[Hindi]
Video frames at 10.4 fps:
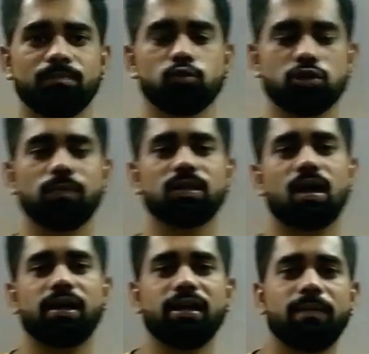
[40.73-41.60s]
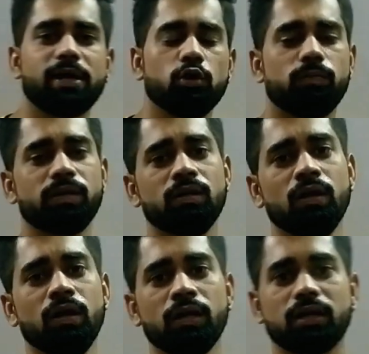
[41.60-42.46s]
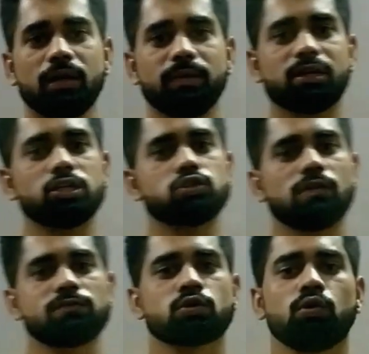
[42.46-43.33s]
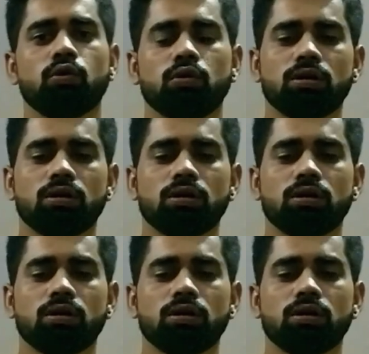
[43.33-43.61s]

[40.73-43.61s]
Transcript: मुसीबत आ गई हमारे ऊपर कि हमें किड्सॉफ्स को